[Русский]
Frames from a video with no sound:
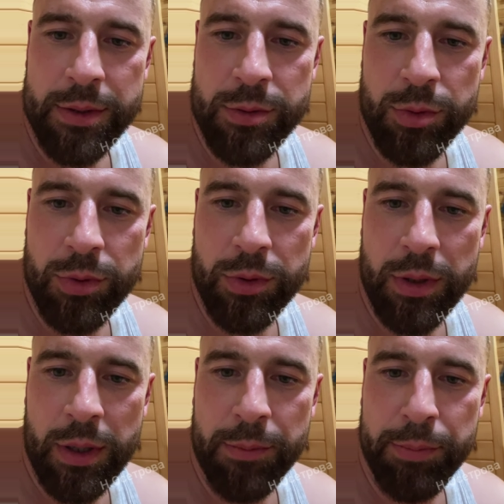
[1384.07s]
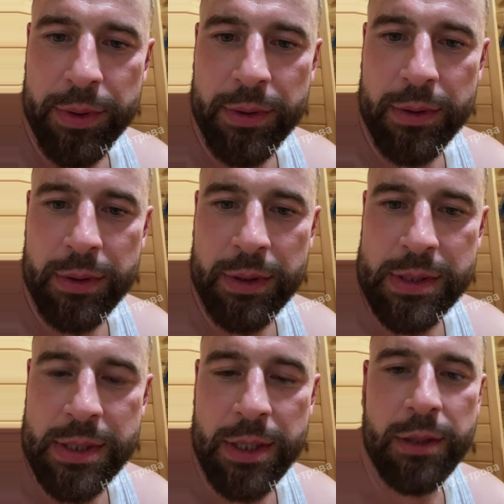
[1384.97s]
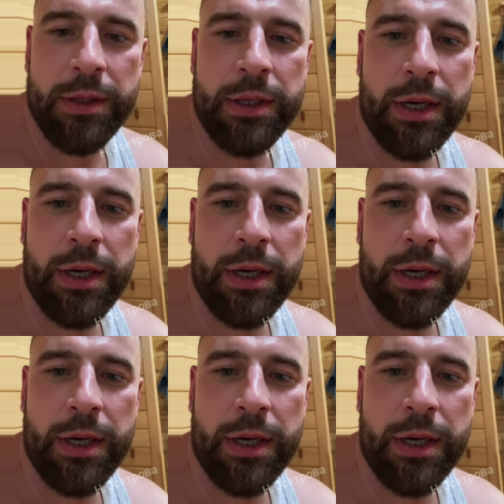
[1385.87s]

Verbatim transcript: Hast du Alpen gesehen?